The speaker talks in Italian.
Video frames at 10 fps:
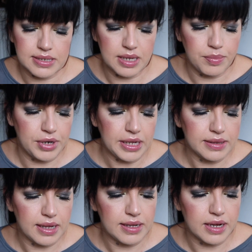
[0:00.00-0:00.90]

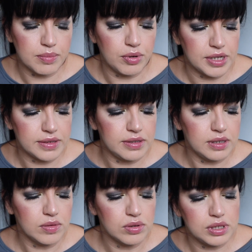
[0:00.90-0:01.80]
saponetta al carbone
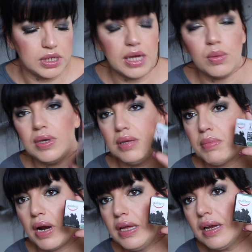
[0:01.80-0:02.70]
attivo di
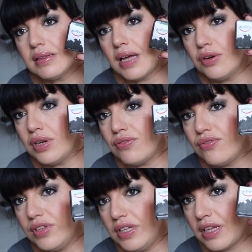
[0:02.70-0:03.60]
Equilibra in realtà non è
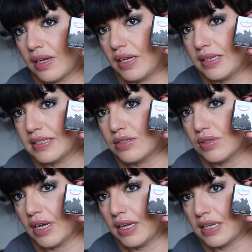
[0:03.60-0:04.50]
finita nel
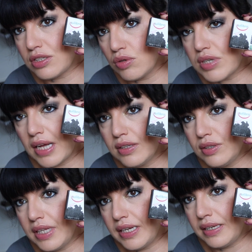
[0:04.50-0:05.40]
senso che la sto
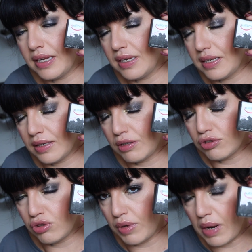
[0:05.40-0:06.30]
usando ed è nel,
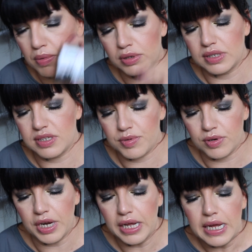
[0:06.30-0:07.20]
coso, nel
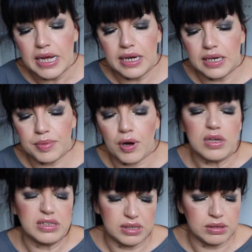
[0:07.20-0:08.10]
portasapone eh, però
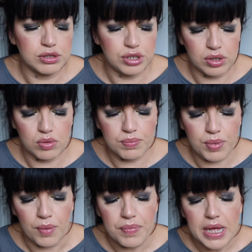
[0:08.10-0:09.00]
la sto usando già da un
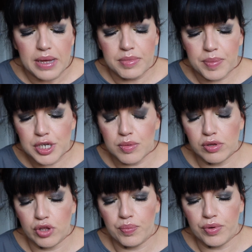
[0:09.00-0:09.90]
po' mi piace
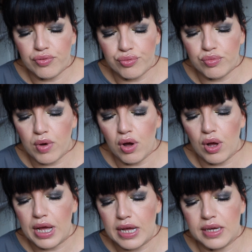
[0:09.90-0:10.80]
molto il
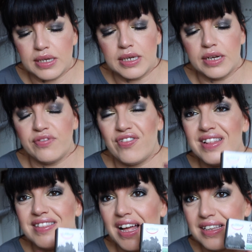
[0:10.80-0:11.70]
profumo è eh,
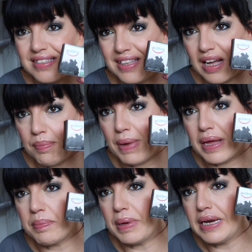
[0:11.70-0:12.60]
fantastica
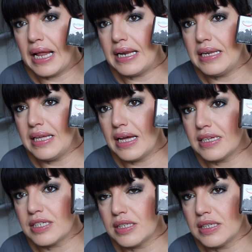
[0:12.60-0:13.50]
per pennelli
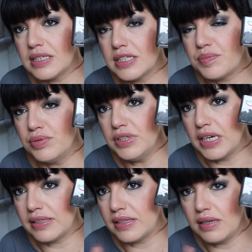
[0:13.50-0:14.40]
e eh,
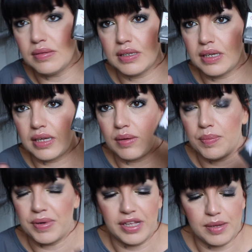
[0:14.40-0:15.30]
spugnetta che è
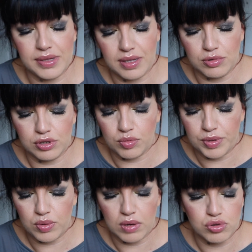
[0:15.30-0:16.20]
praticamente il motivo
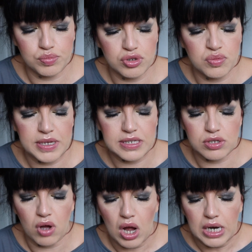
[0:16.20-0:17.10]
per cui la uso più
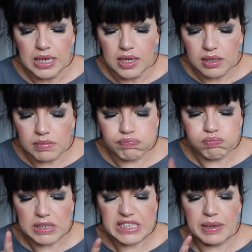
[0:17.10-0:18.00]
spesso
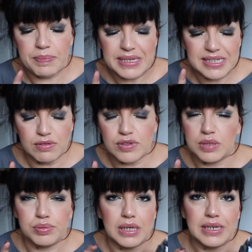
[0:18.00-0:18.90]
se, pensavo
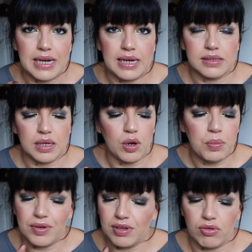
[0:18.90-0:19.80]
fosse più delicata l'ho
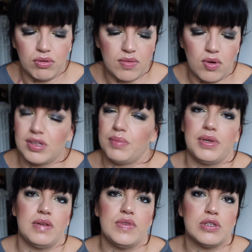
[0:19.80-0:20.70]
provata solo una volta
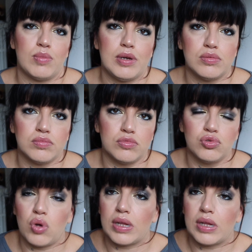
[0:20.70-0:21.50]
per il viso ma io uso